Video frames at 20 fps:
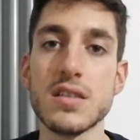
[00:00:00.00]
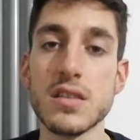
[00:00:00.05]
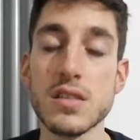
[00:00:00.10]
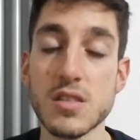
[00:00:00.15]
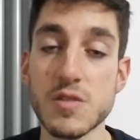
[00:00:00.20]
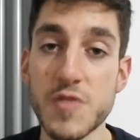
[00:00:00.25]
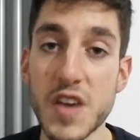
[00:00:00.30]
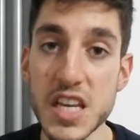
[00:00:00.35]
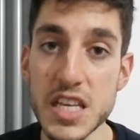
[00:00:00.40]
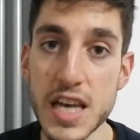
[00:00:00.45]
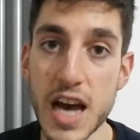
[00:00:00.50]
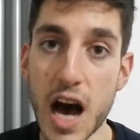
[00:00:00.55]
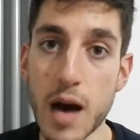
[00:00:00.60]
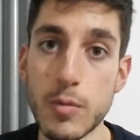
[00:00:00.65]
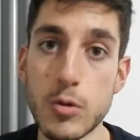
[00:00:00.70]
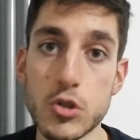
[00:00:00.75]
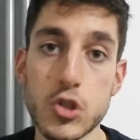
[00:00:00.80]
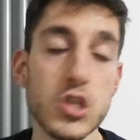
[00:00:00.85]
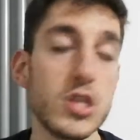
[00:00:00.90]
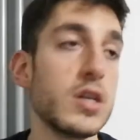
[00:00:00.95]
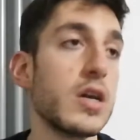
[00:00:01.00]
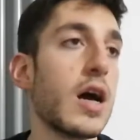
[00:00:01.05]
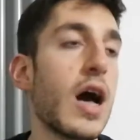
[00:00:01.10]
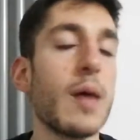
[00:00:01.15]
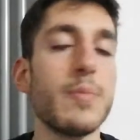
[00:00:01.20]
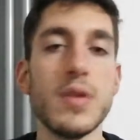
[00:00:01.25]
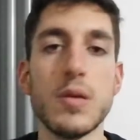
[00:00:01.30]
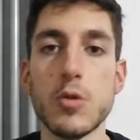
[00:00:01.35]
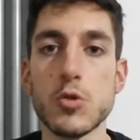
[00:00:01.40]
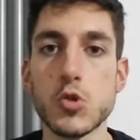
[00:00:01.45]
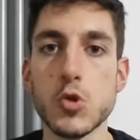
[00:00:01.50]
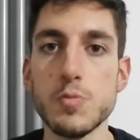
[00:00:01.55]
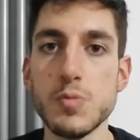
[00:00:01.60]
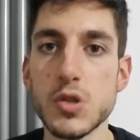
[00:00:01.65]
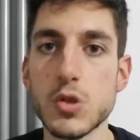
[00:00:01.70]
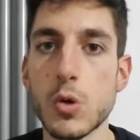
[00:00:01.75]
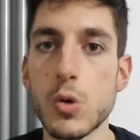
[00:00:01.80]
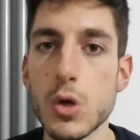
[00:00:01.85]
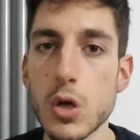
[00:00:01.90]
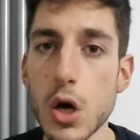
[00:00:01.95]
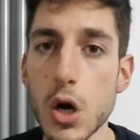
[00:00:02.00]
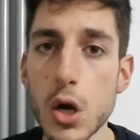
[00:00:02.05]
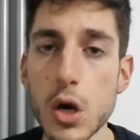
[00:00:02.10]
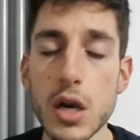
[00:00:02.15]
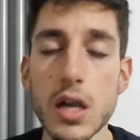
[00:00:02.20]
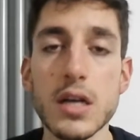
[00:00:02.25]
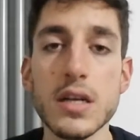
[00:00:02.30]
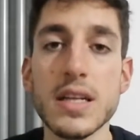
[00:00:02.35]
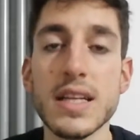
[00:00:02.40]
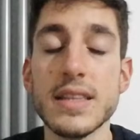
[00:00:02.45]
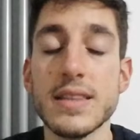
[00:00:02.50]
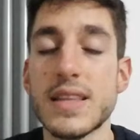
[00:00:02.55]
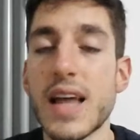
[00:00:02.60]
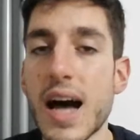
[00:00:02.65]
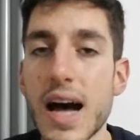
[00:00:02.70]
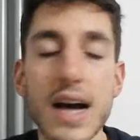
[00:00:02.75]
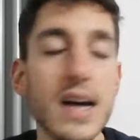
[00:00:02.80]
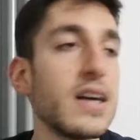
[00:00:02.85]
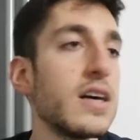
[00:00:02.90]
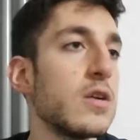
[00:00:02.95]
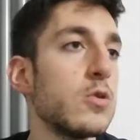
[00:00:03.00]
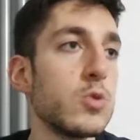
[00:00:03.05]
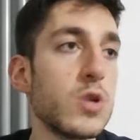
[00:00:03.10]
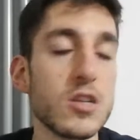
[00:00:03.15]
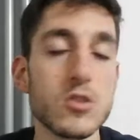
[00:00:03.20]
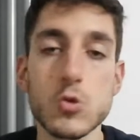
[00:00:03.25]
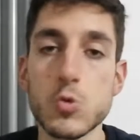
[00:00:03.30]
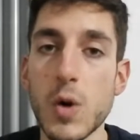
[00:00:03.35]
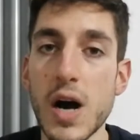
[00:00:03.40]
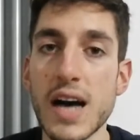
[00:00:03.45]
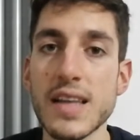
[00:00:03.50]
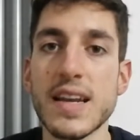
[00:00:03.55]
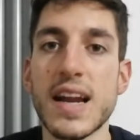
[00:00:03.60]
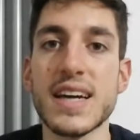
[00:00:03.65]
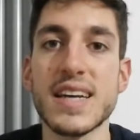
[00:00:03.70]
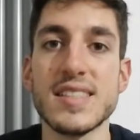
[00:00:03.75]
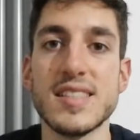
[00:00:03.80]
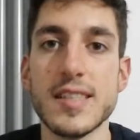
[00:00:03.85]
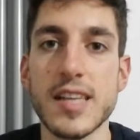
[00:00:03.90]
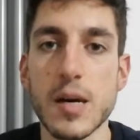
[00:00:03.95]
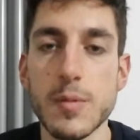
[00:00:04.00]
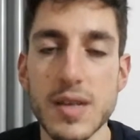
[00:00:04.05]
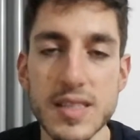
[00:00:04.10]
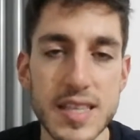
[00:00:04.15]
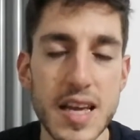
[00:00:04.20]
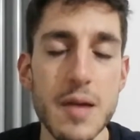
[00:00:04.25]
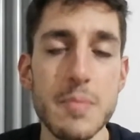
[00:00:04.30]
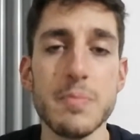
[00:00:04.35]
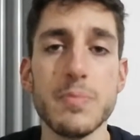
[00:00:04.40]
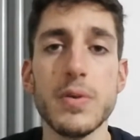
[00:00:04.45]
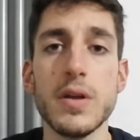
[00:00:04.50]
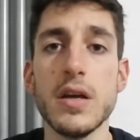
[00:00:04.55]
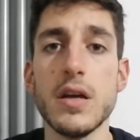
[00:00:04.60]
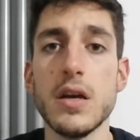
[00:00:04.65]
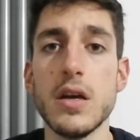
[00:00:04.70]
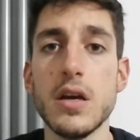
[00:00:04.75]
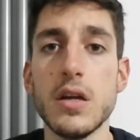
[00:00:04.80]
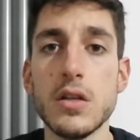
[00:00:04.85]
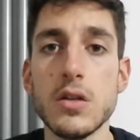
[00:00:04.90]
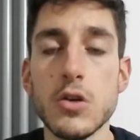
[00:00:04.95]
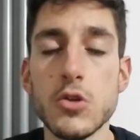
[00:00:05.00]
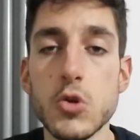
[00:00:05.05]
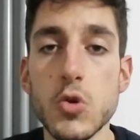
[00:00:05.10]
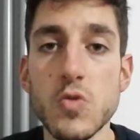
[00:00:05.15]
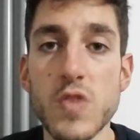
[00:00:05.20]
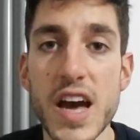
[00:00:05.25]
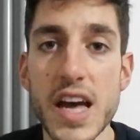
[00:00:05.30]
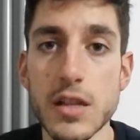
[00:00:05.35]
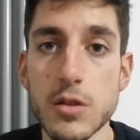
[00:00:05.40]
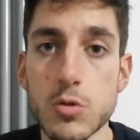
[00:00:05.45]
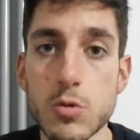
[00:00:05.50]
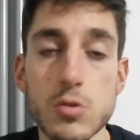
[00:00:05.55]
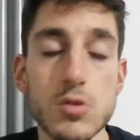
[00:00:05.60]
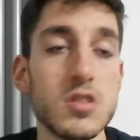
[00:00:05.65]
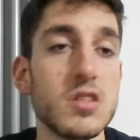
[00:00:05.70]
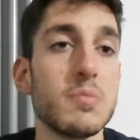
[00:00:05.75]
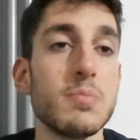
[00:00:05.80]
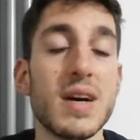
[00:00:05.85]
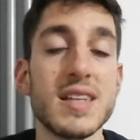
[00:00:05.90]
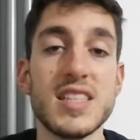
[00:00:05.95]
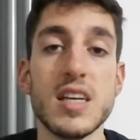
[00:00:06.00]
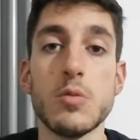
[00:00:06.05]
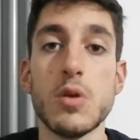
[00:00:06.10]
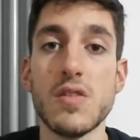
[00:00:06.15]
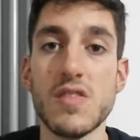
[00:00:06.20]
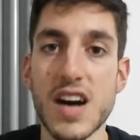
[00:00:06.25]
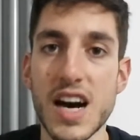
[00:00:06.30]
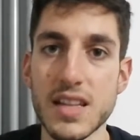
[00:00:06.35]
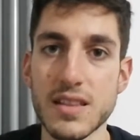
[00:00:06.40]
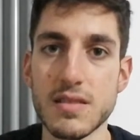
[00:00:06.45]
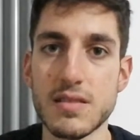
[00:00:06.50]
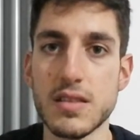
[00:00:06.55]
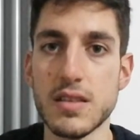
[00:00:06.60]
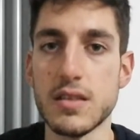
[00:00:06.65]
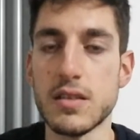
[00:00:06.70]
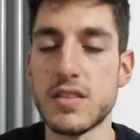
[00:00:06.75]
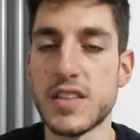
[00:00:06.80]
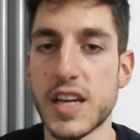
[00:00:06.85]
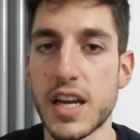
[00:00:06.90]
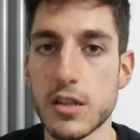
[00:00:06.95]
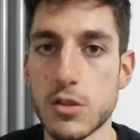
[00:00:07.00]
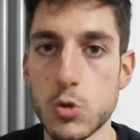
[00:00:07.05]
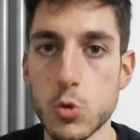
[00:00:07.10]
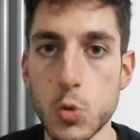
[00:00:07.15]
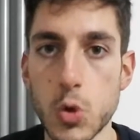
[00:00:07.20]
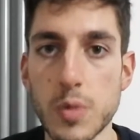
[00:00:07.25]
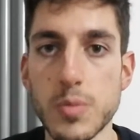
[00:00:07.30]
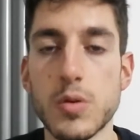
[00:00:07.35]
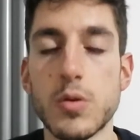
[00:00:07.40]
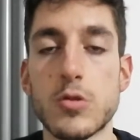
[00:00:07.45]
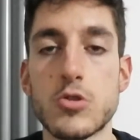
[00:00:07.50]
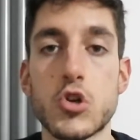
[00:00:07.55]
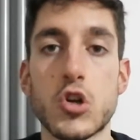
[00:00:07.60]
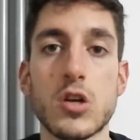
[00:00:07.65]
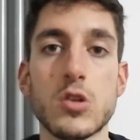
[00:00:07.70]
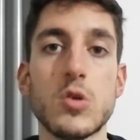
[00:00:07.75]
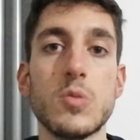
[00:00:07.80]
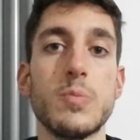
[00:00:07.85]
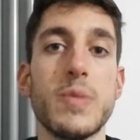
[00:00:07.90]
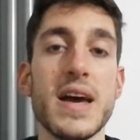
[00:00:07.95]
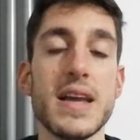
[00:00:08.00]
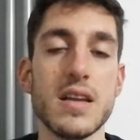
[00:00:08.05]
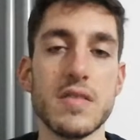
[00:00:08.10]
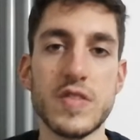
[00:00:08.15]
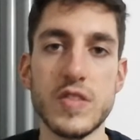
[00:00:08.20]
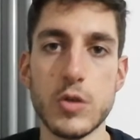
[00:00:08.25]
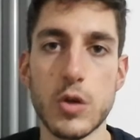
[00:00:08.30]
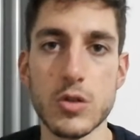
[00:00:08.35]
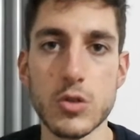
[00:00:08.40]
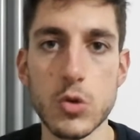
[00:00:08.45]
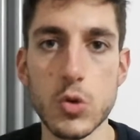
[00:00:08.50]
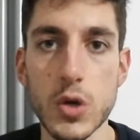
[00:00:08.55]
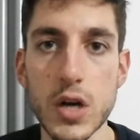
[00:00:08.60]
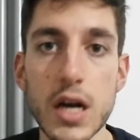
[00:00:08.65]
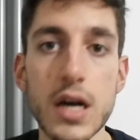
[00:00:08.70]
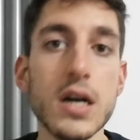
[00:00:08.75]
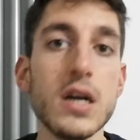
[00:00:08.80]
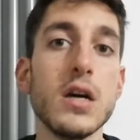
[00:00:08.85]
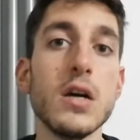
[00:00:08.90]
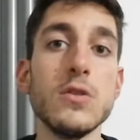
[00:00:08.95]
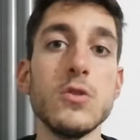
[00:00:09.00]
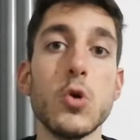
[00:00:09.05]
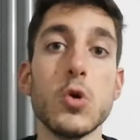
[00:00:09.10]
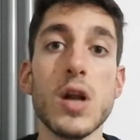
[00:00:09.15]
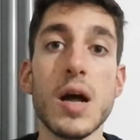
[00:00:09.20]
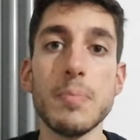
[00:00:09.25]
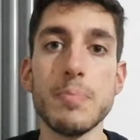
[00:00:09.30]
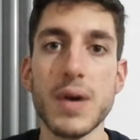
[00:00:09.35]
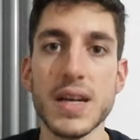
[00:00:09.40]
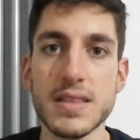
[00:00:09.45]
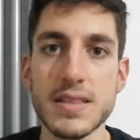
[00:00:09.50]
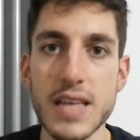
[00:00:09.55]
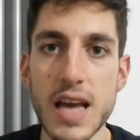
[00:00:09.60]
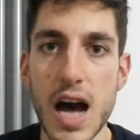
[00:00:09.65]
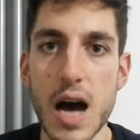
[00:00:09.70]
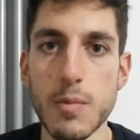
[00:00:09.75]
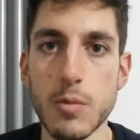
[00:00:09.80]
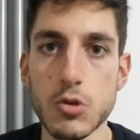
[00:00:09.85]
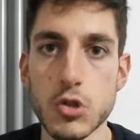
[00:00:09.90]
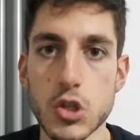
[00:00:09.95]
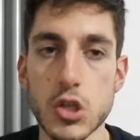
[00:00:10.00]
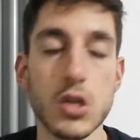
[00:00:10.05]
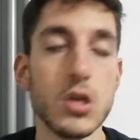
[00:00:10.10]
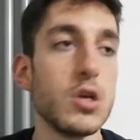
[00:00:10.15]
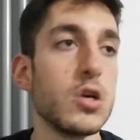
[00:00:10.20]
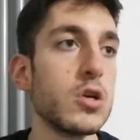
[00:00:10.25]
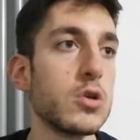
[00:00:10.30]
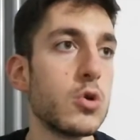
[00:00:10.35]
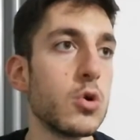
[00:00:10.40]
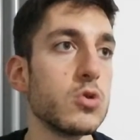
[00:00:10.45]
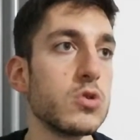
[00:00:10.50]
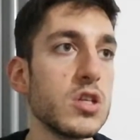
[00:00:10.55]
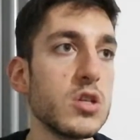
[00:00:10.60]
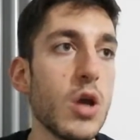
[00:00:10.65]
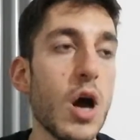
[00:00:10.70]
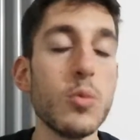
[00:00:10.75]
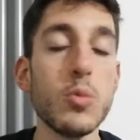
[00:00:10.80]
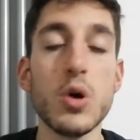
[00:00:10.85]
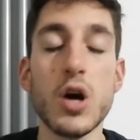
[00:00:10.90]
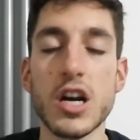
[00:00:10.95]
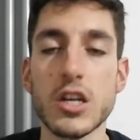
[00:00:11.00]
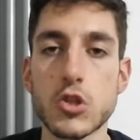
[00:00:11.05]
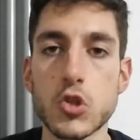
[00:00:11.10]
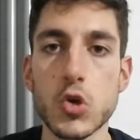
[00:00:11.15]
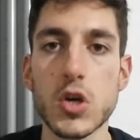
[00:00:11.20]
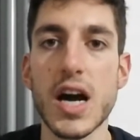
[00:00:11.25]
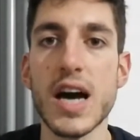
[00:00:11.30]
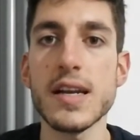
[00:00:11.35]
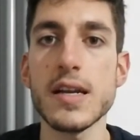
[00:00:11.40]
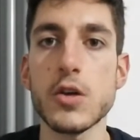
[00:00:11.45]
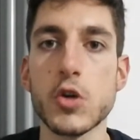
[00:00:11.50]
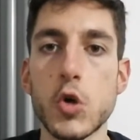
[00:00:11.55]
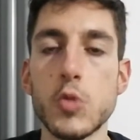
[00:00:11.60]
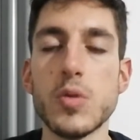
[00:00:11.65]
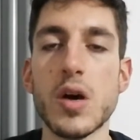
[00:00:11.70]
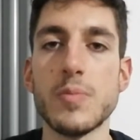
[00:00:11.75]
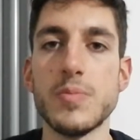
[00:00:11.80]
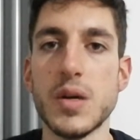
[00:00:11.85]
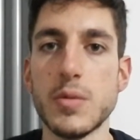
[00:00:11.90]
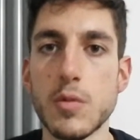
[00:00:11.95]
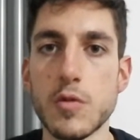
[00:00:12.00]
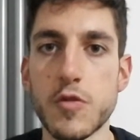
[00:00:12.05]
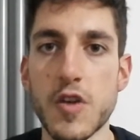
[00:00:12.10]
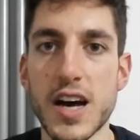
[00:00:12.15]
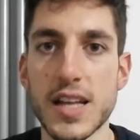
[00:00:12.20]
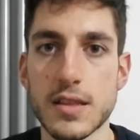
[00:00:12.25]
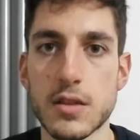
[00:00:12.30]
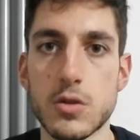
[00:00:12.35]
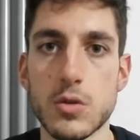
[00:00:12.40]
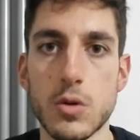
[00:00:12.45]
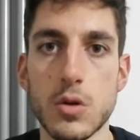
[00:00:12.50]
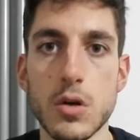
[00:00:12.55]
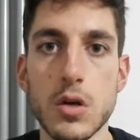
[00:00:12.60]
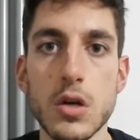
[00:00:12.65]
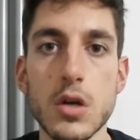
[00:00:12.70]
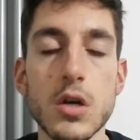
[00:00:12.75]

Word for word: svegliamoci, abbiamo subito un gol da una squadra che si chiama sempre Juventus, ma siamo avanti 3 a 2, abbiamo giocato bene fino ad ora, non abbattiamoci, continuiamo a giocare come abbiamo fatto.